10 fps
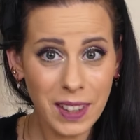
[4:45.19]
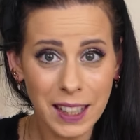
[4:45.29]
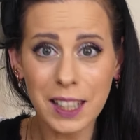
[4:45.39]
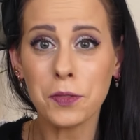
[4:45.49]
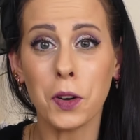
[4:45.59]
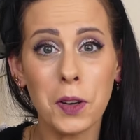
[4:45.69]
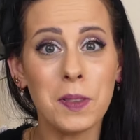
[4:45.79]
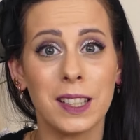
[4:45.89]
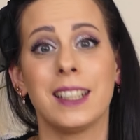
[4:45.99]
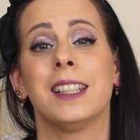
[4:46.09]
ich freue
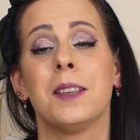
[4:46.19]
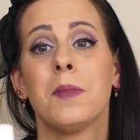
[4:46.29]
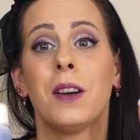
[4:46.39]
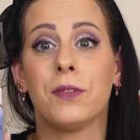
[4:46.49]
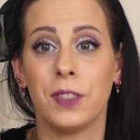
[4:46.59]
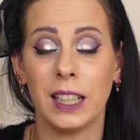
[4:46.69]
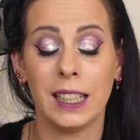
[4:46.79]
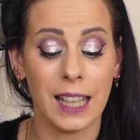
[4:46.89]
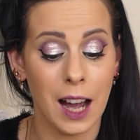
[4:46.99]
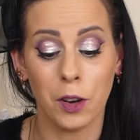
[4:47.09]
mich dann immer, wenn
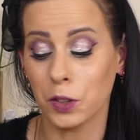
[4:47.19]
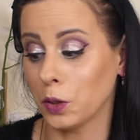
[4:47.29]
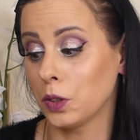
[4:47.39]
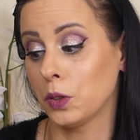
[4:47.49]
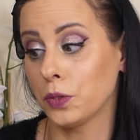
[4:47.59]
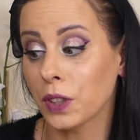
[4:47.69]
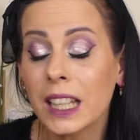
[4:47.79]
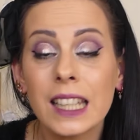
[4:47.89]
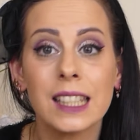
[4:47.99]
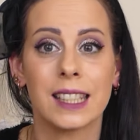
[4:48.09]
ihr auch so
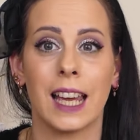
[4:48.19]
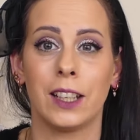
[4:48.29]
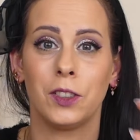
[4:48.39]
zufrieden seid.